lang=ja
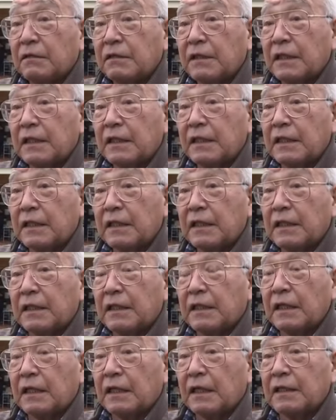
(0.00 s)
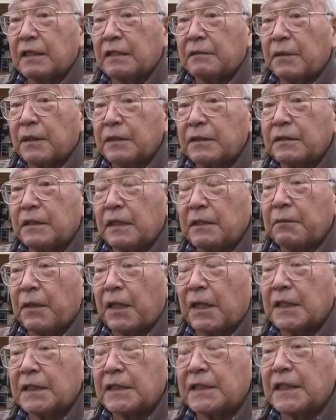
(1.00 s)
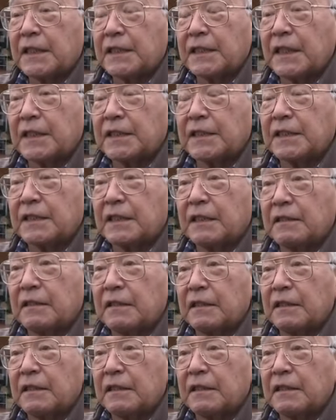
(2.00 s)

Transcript: で、まあ、言うなれば左足に、